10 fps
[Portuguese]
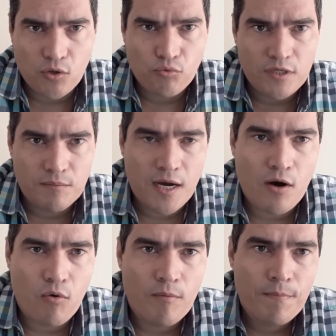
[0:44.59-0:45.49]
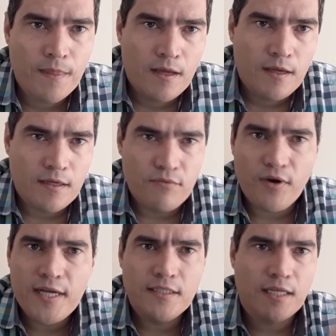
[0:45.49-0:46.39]
do animal que
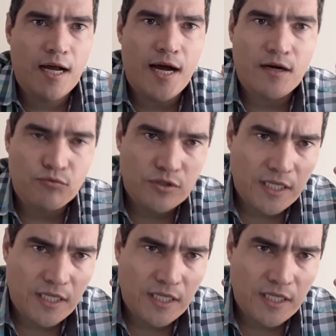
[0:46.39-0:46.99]
vai entrar com,